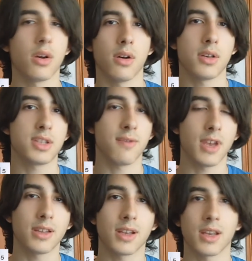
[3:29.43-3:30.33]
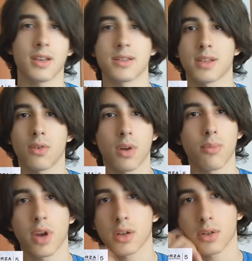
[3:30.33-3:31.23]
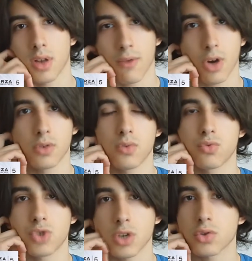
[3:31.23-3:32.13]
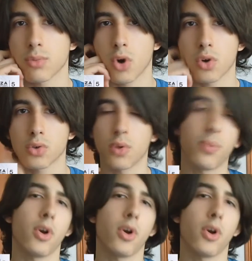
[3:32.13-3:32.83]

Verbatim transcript: eh, si vede che stanno lavorando, lavorando in un certo modo,